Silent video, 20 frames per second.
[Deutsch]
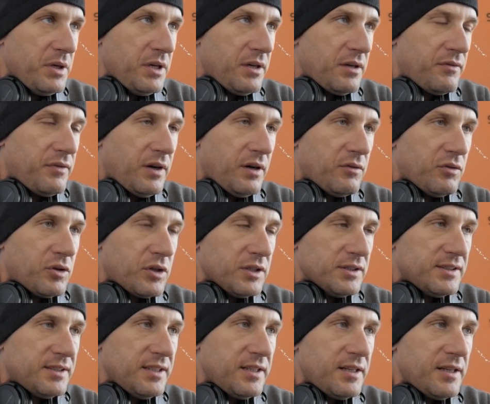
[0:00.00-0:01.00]
ich
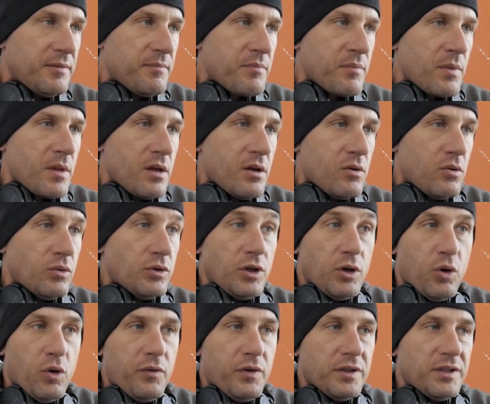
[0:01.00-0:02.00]
favorisiere. Und
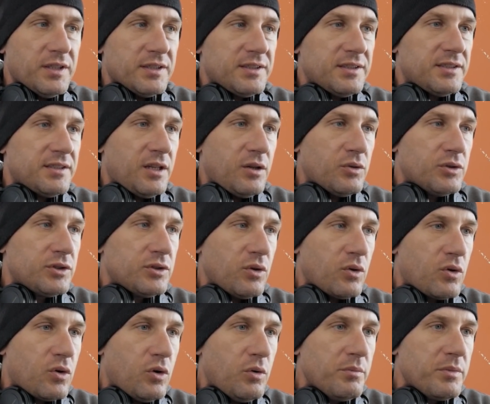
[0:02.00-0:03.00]
ich hoffe, dass es auch so
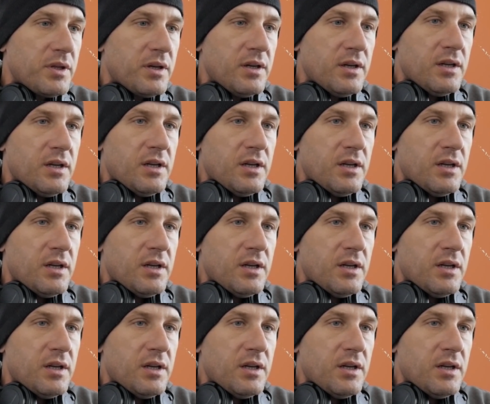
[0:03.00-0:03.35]
kommt.